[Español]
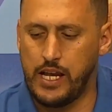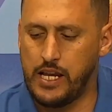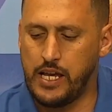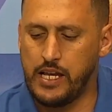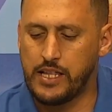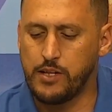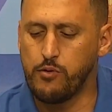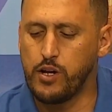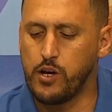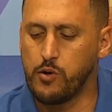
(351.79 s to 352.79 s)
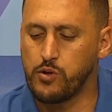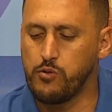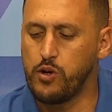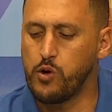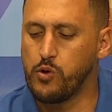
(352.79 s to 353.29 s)
el legislativo, el
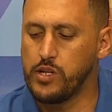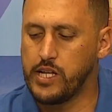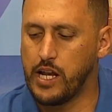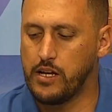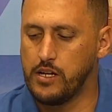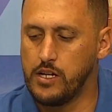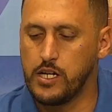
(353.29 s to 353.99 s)
ejecutivo y el judicial.